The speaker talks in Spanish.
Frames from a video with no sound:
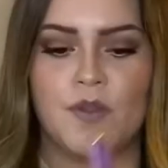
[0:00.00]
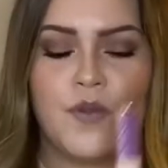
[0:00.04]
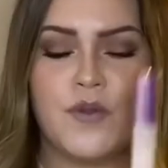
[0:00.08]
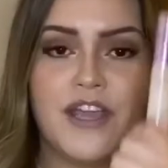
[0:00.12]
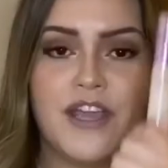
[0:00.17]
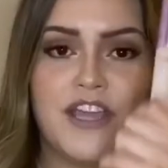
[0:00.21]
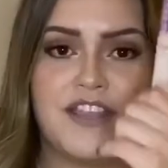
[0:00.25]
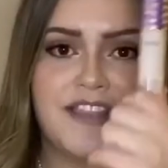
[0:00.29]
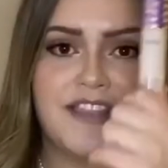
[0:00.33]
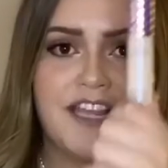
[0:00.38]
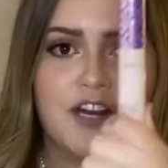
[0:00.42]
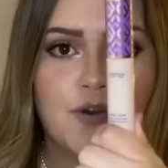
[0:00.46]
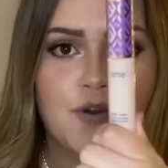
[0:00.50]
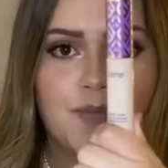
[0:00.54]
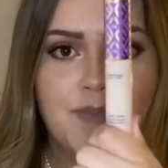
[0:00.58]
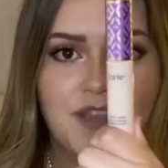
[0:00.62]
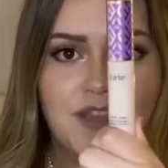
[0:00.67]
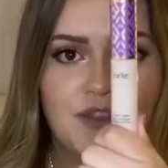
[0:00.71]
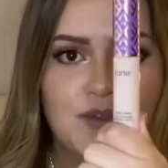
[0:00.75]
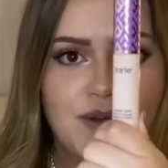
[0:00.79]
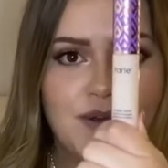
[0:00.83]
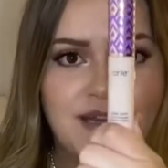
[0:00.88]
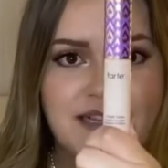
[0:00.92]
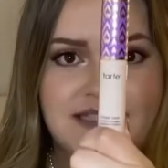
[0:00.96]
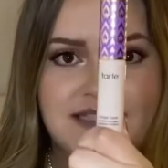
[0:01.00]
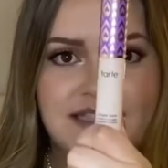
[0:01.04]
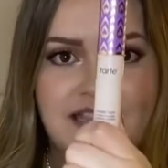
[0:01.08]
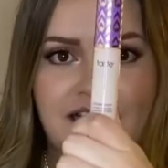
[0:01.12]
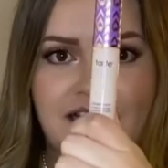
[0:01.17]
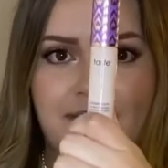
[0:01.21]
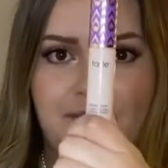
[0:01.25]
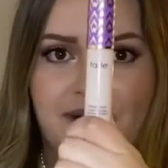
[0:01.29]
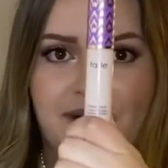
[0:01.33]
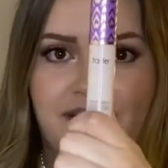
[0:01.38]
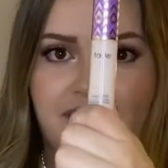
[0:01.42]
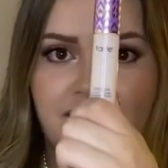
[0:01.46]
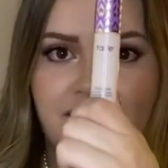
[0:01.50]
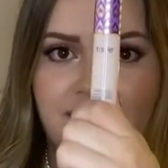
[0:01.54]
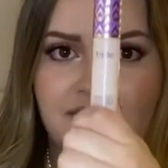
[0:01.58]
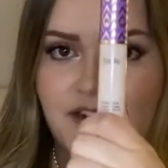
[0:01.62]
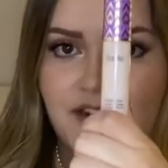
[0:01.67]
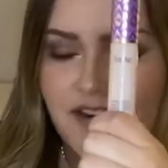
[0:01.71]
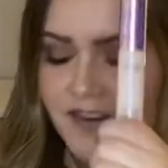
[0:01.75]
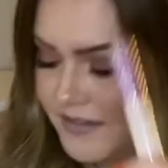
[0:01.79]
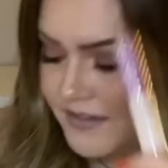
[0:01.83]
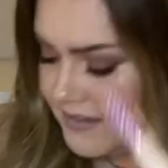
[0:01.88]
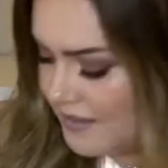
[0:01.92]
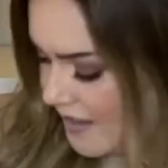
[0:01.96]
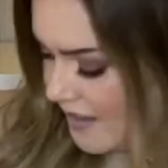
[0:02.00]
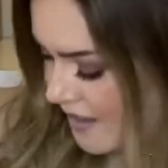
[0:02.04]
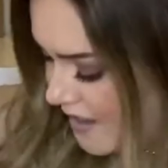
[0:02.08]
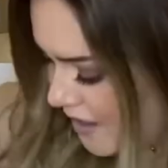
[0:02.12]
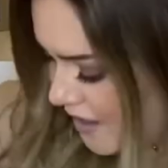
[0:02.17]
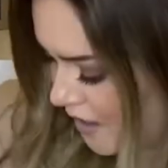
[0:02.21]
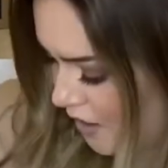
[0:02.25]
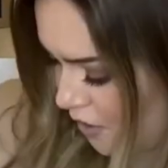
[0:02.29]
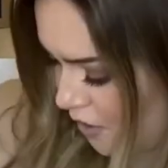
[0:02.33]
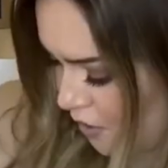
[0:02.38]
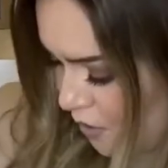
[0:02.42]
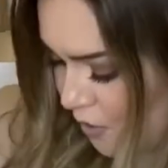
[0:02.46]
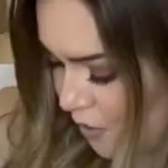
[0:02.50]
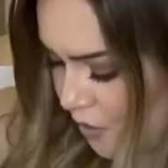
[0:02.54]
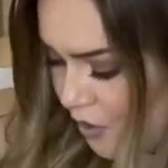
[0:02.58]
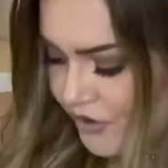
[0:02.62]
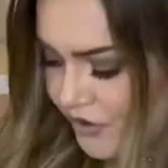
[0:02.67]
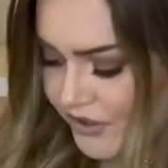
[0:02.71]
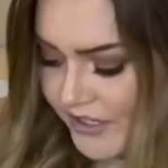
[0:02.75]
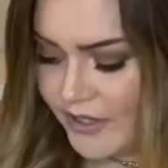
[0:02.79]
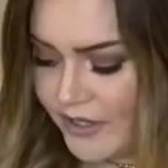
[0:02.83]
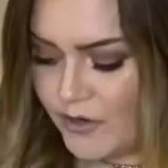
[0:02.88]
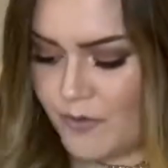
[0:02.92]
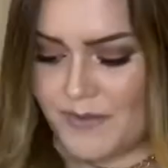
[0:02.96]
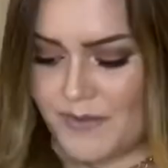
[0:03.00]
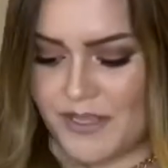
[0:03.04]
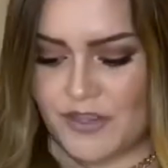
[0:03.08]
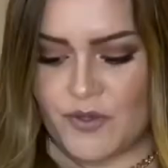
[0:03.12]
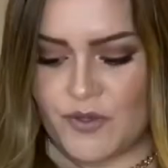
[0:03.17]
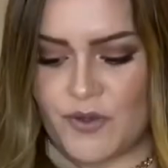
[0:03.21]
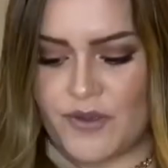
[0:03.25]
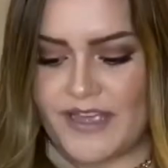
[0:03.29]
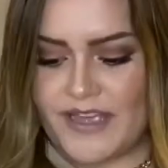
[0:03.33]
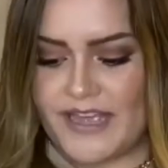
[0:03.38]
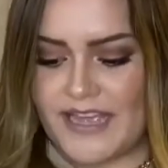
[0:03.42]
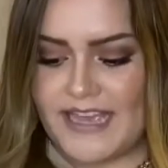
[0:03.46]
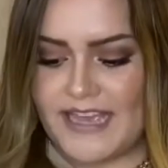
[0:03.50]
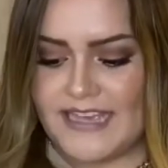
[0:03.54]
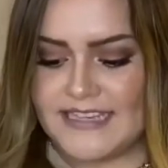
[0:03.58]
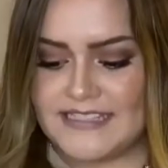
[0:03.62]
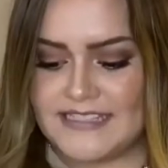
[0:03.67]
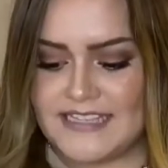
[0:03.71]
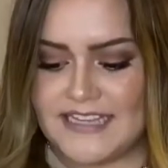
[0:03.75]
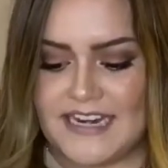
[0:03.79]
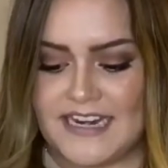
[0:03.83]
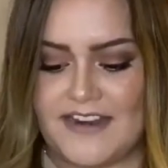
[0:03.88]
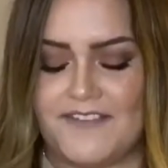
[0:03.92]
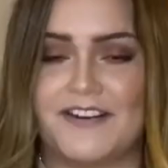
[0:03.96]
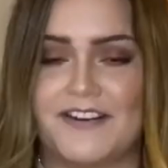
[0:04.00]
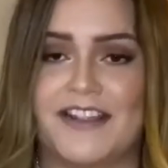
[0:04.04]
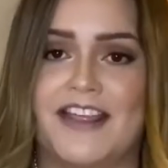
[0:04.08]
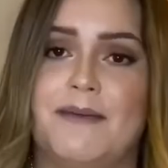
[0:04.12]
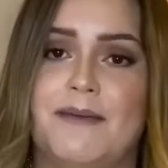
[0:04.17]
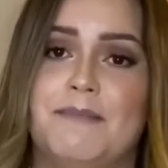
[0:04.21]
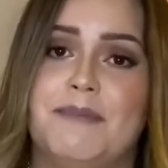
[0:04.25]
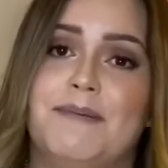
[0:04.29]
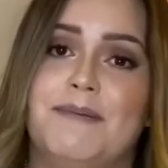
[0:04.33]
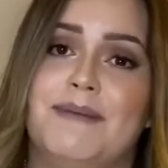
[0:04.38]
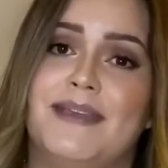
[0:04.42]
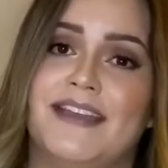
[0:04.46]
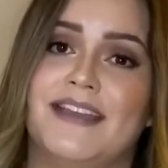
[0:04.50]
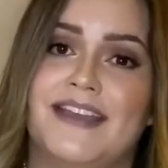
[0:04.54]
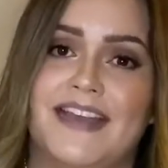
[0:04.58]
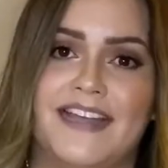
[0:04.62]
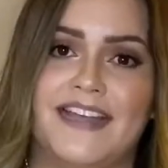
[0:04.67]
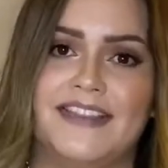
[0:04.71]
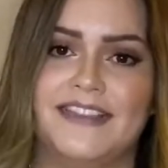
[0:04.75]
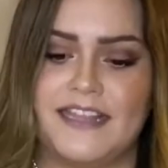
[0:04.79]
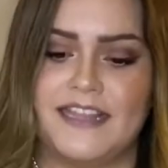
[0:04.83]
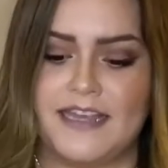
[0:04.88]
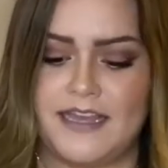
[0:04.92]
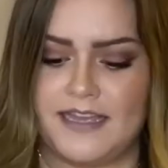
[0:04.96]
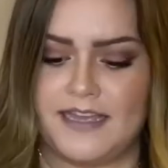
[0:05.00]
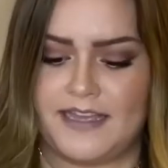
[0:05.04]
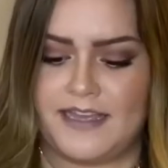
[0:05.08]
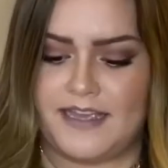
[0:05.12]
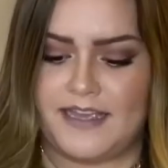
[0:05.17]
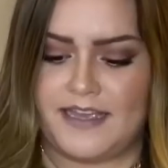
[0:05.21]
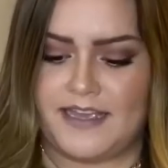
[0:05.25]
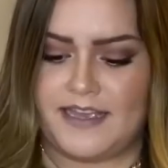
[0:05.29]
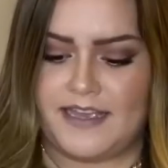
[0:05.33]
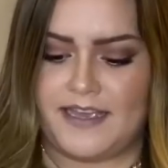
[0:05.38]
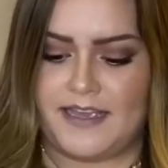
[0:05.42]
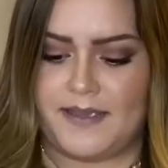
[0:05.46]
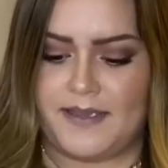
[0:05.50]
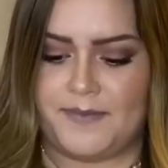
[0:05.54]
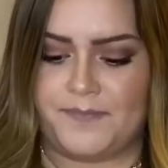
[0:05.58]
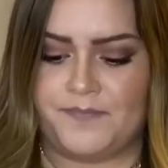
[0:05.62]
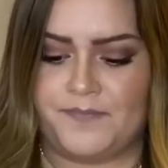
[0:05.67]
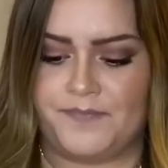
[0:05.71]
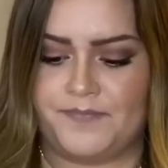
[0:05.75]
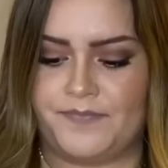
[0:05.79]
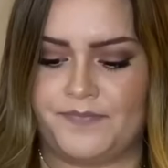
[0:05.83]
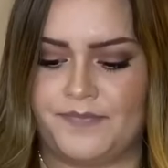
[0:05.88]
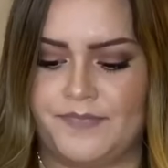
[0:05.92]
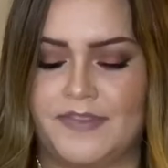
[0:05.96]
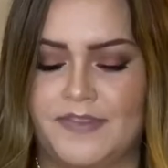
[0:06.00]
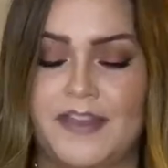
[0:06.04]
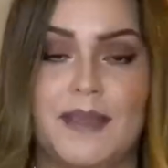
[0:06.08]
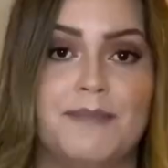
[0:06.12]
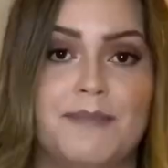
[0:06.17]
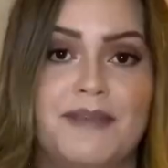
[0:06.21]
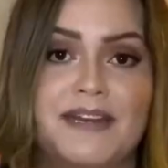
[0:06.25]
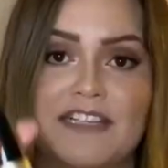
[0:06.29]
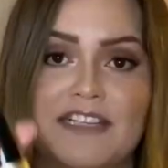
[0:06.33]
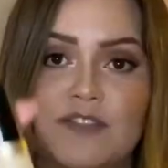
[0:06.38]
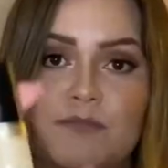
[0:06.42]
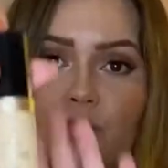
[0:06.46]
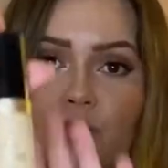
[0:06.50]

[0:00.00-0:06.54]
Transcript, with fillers: Ok, te recomiendo este de la marca Tarte o te recomiendo este que la verdad a mí me encanta, eh, también es muy